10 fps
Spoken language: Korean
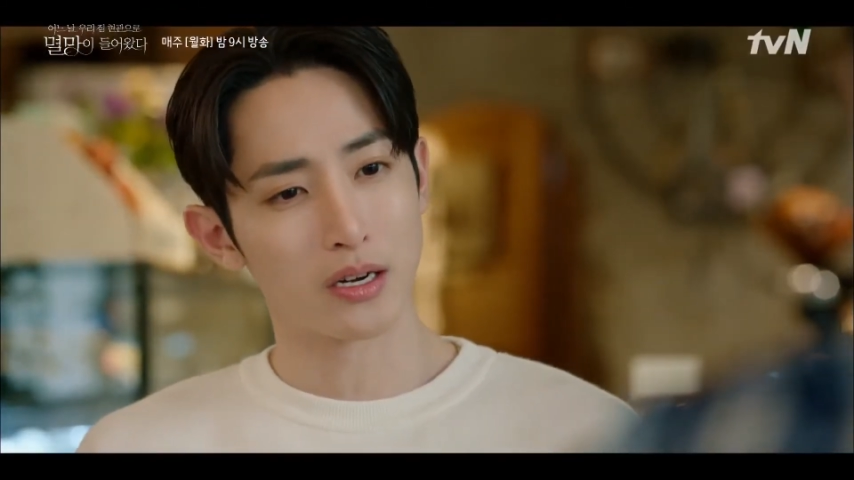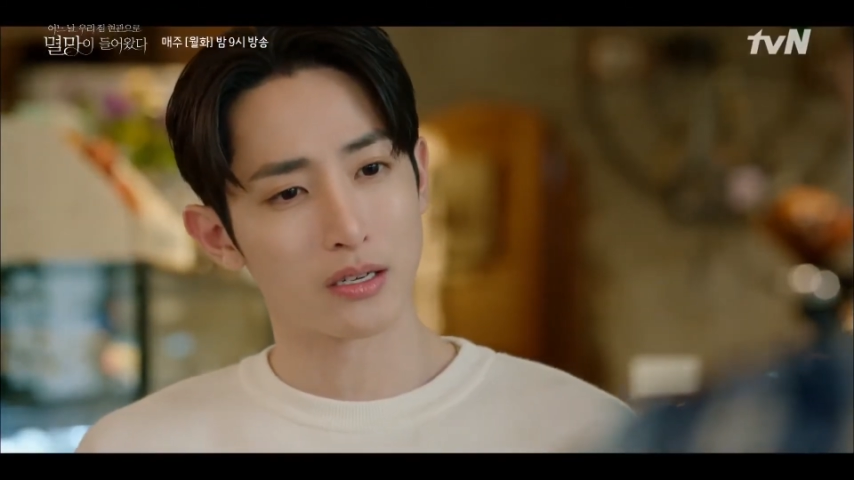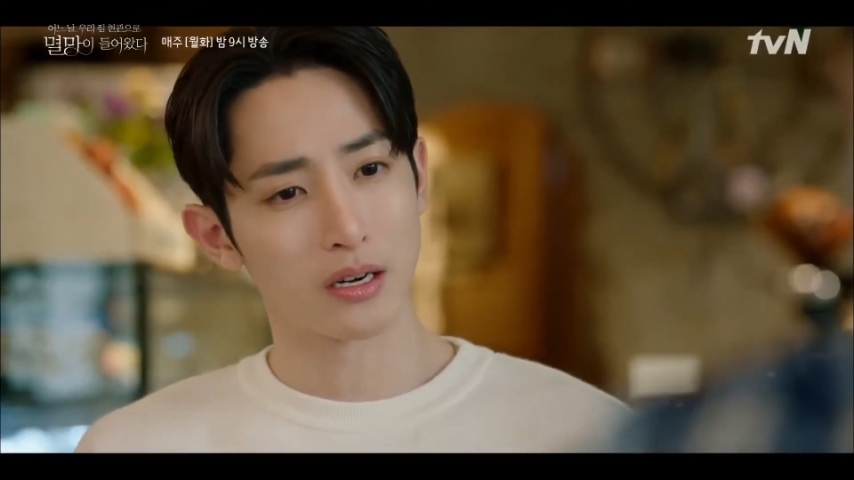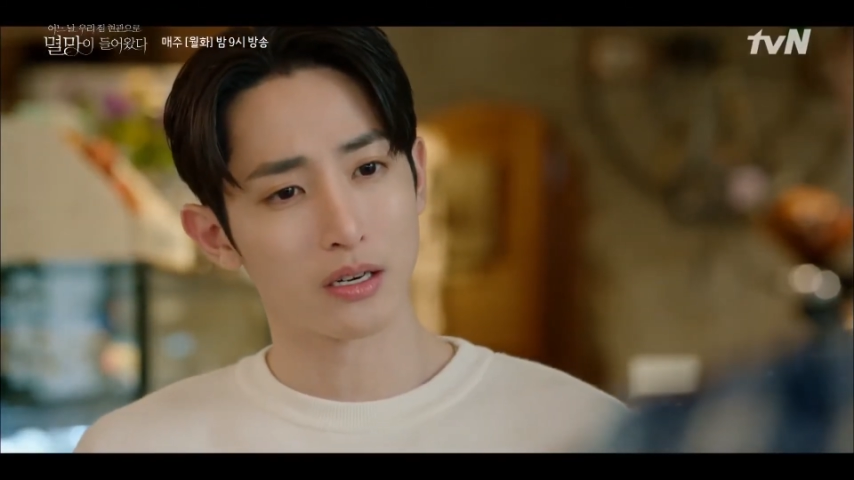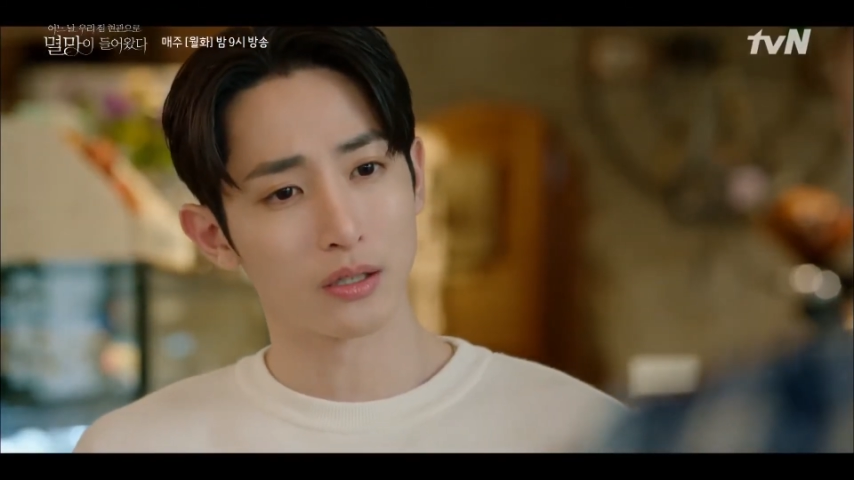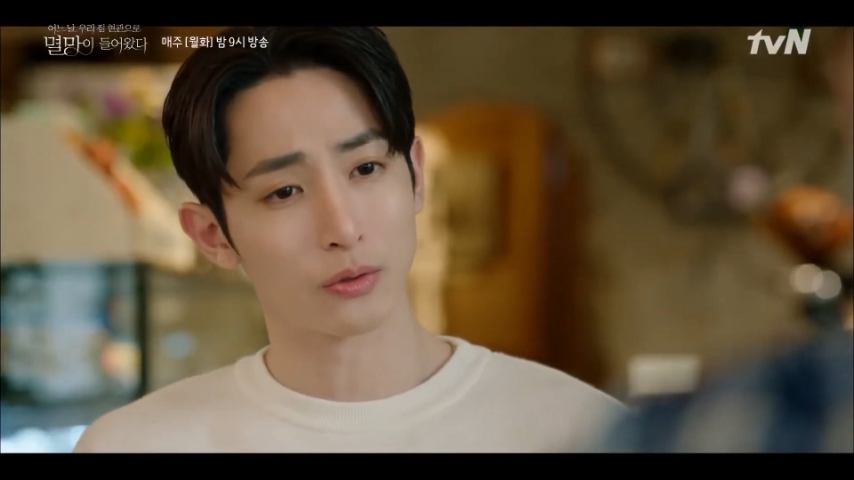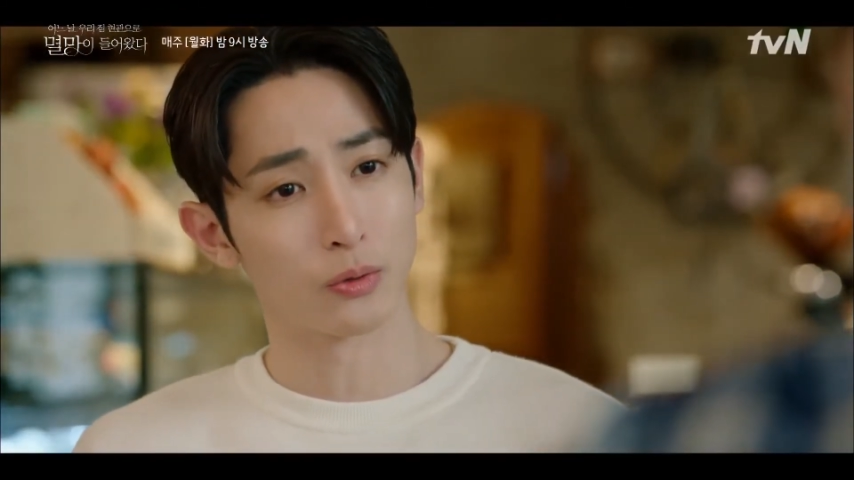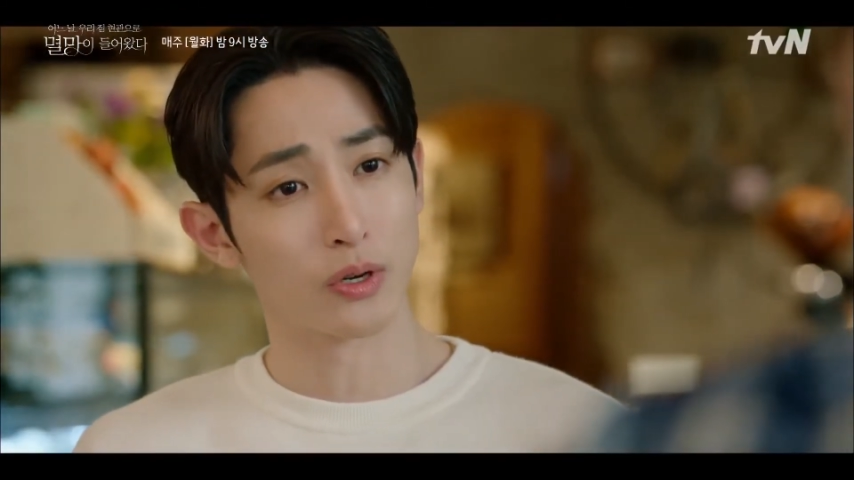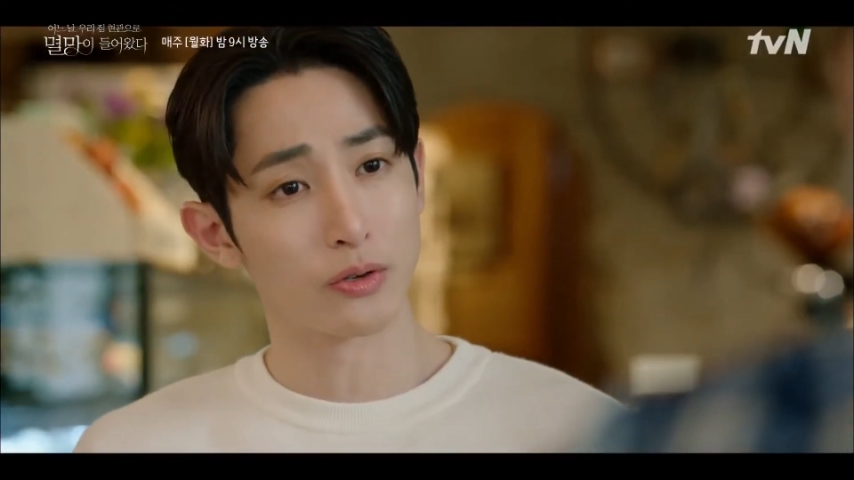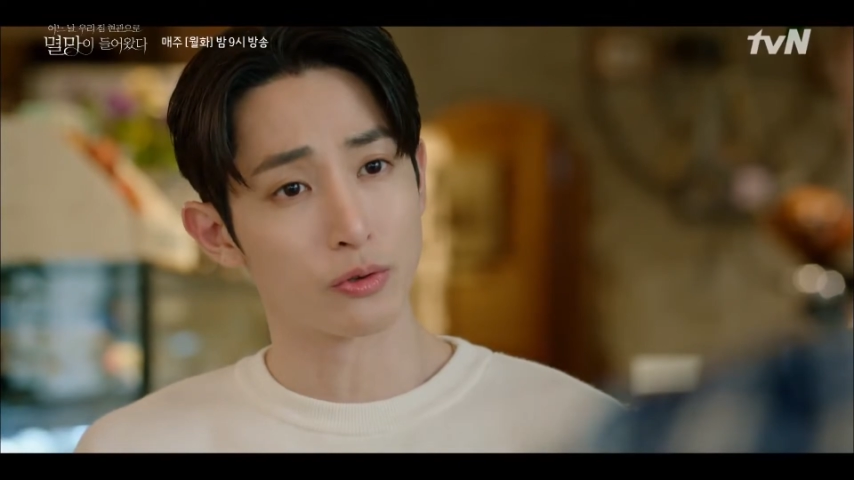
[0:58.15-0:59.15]
할
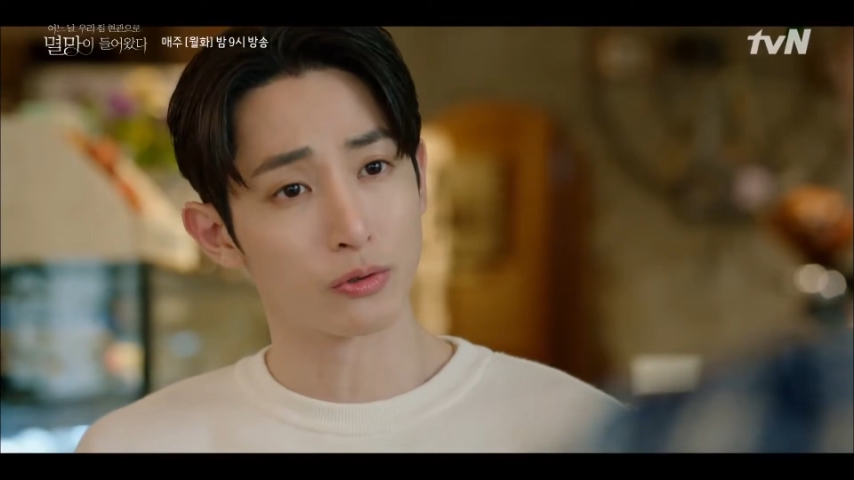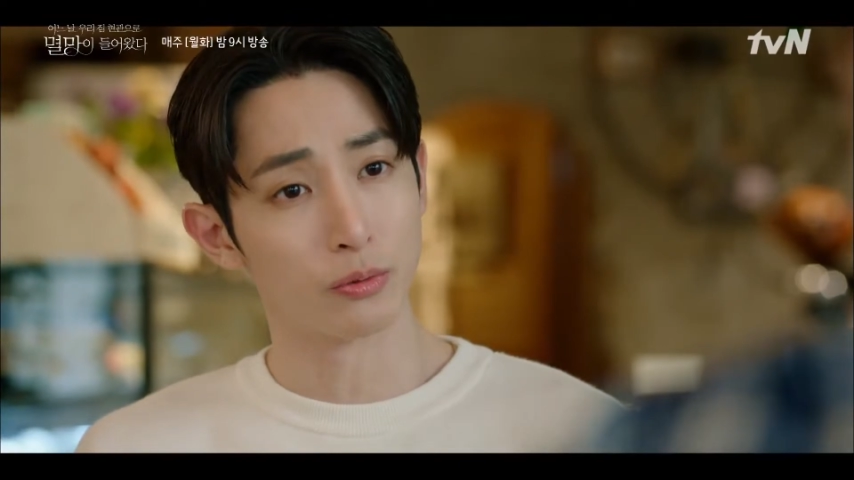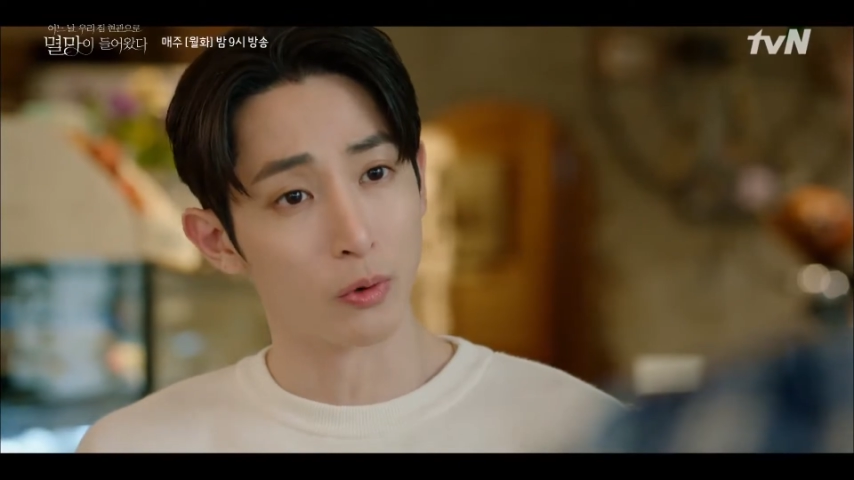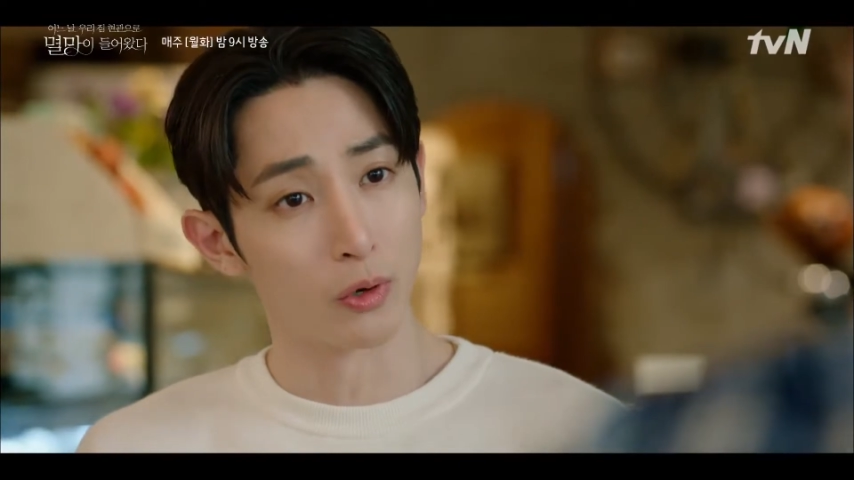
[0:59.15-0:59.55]
생각도 될 줄도